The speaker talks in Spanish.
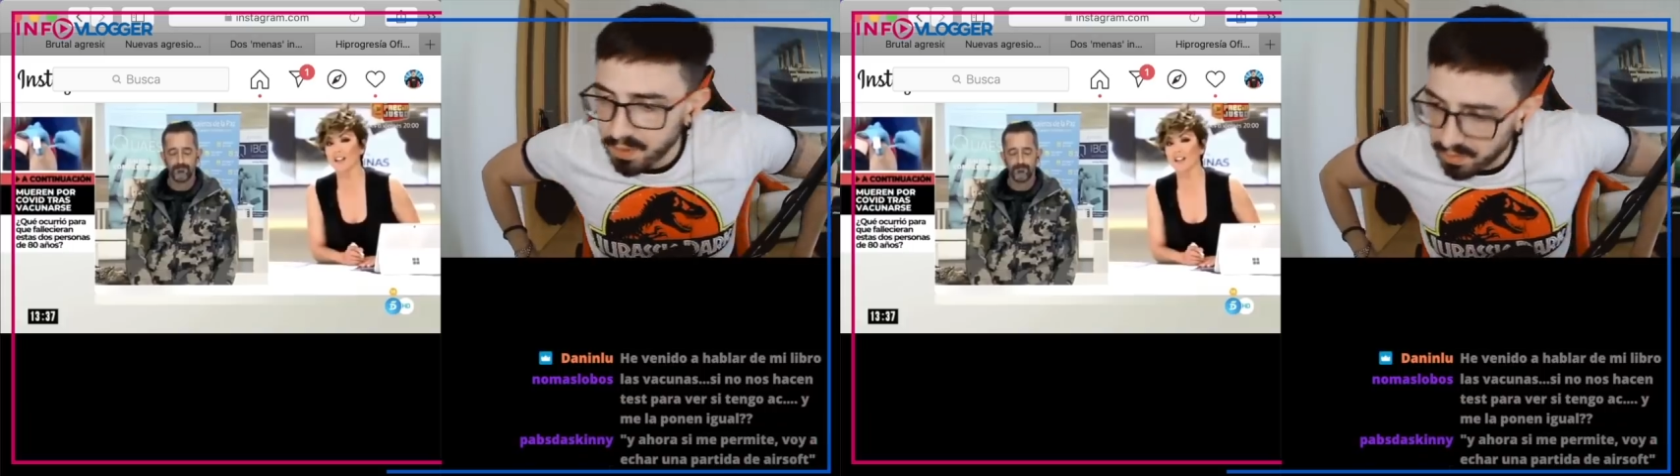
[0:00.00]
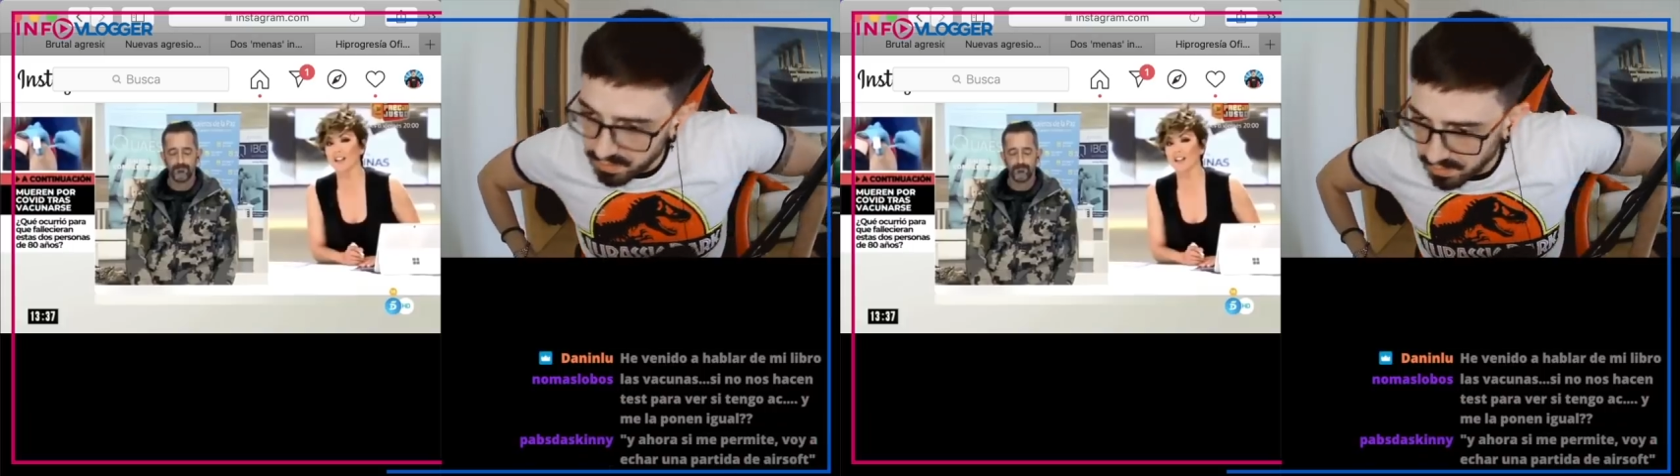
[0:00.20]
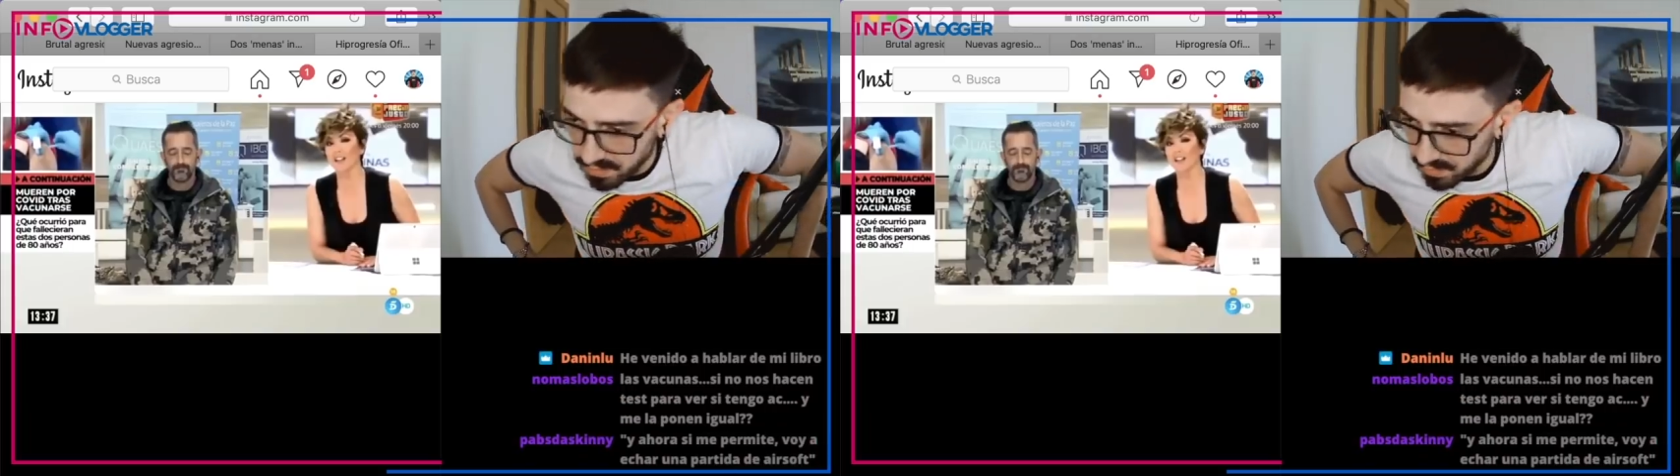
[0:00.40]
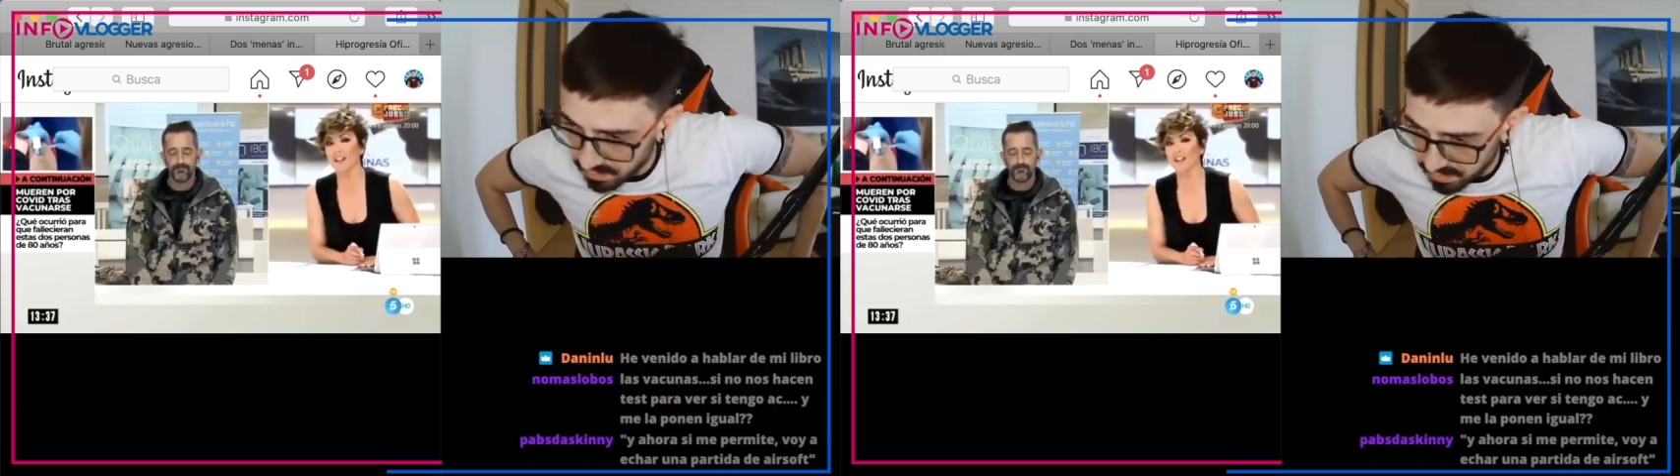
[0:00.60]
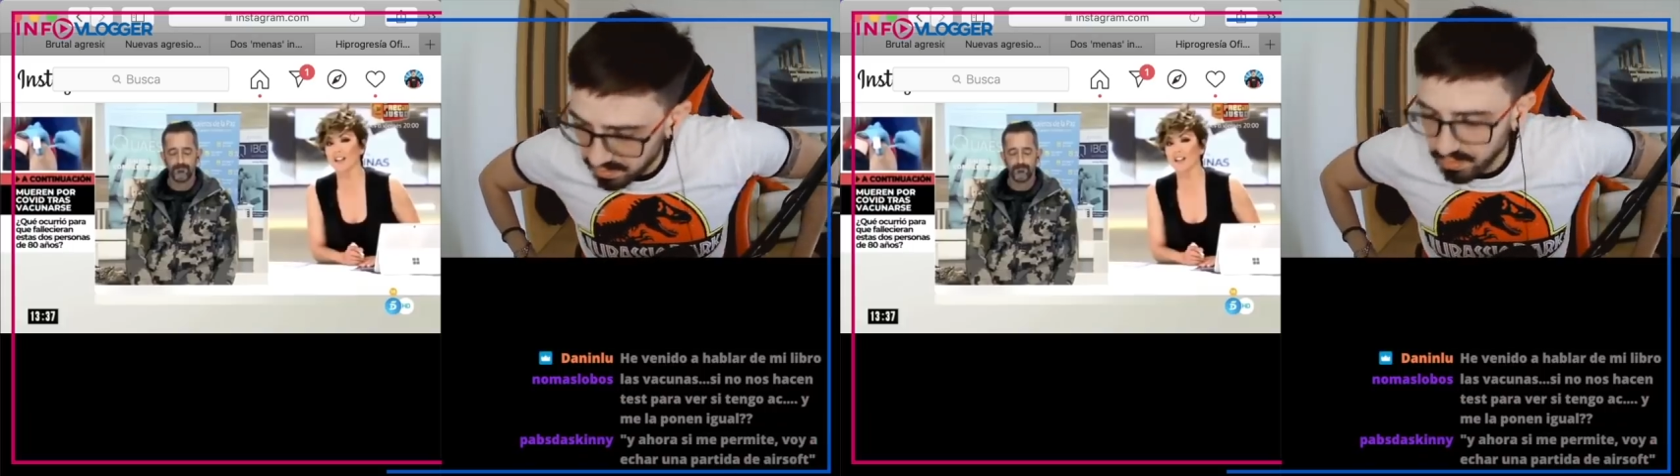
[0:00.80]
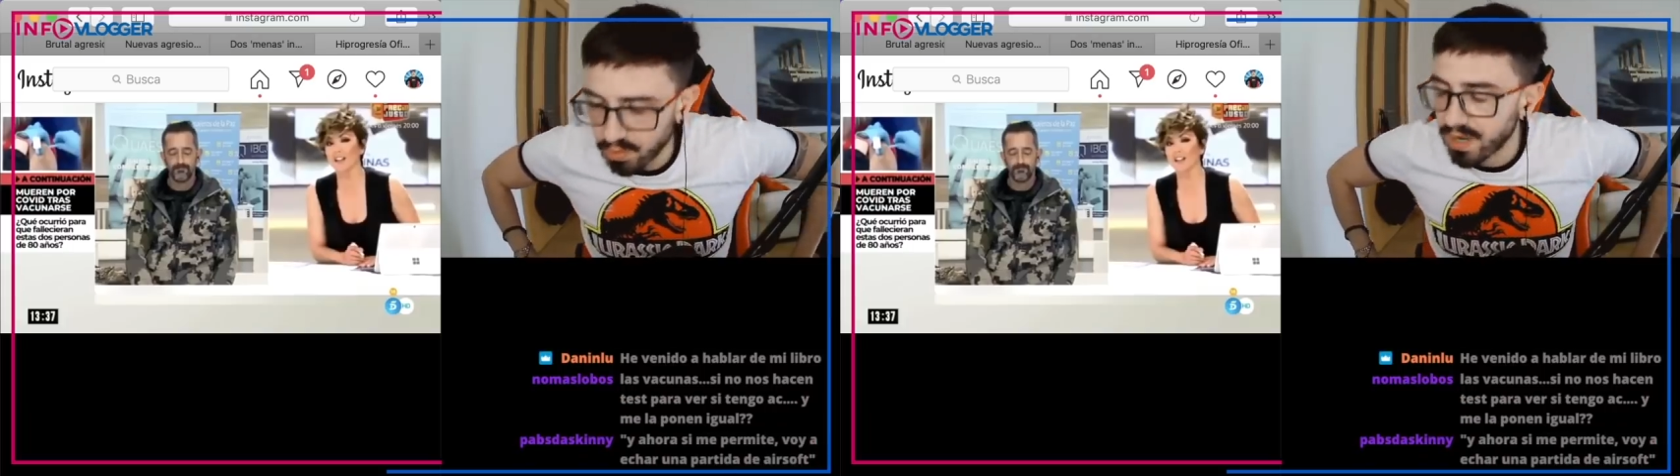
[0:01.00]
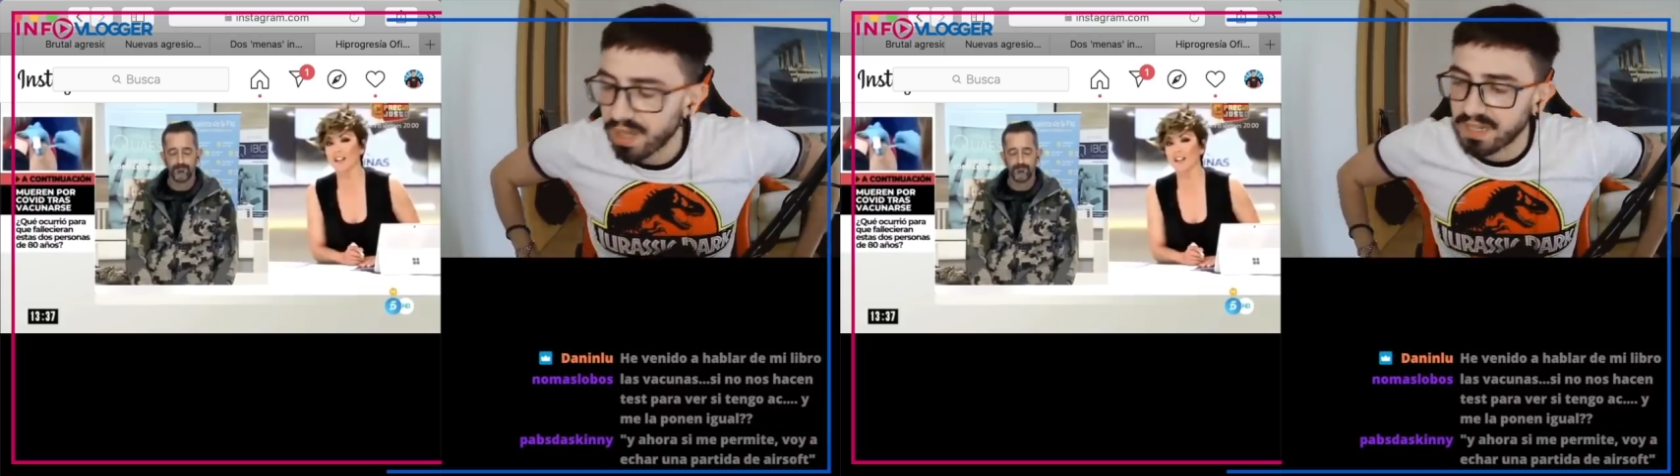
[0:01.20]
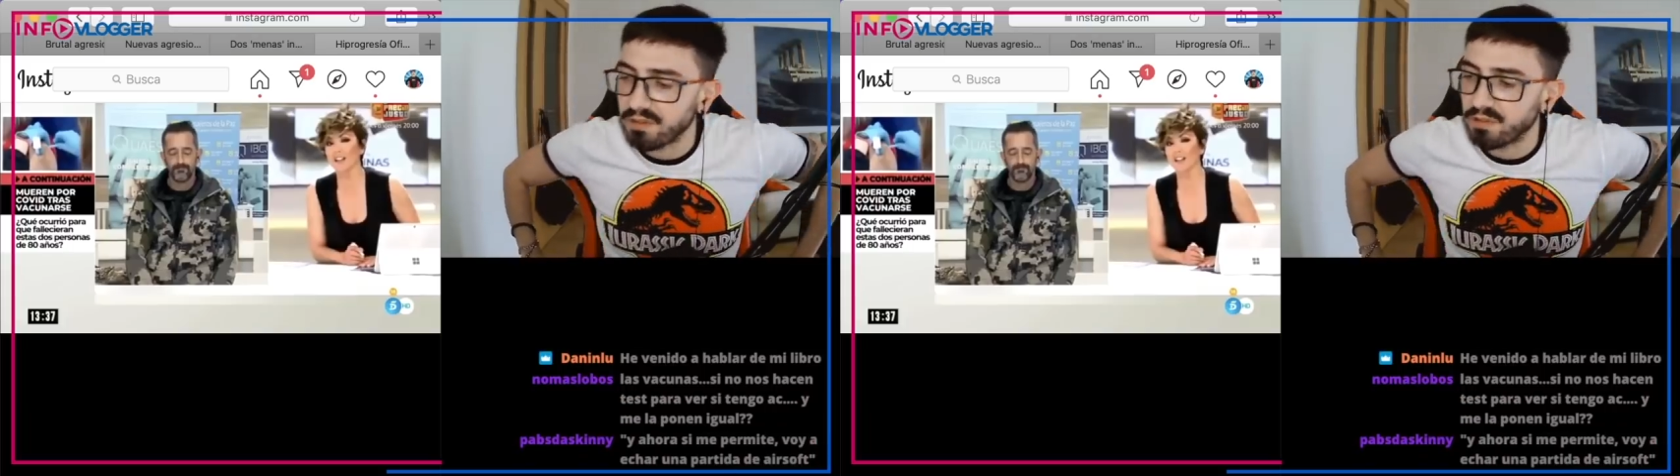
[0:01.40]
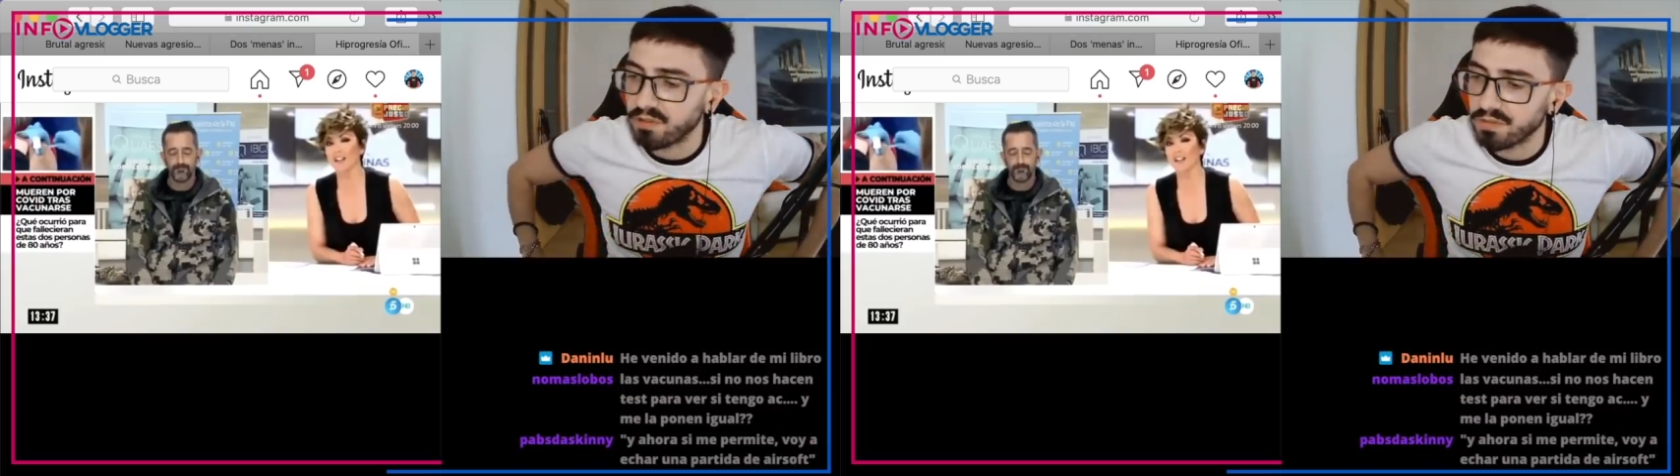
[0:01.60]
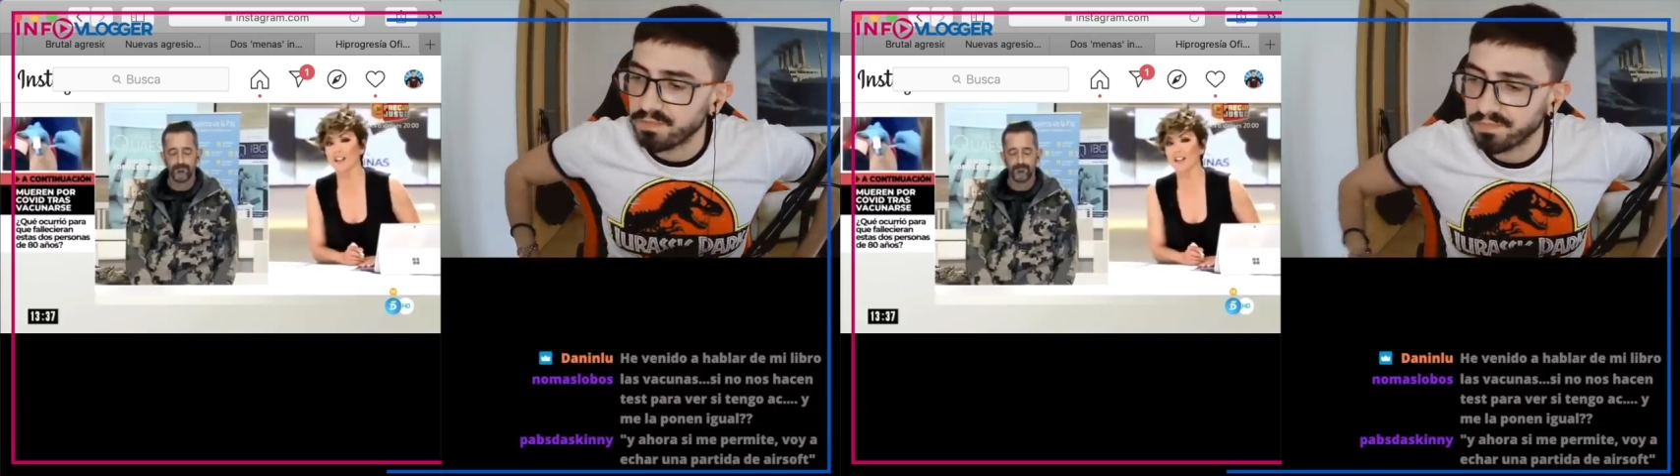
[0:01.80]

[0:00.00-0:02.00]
pero no lo era tanto.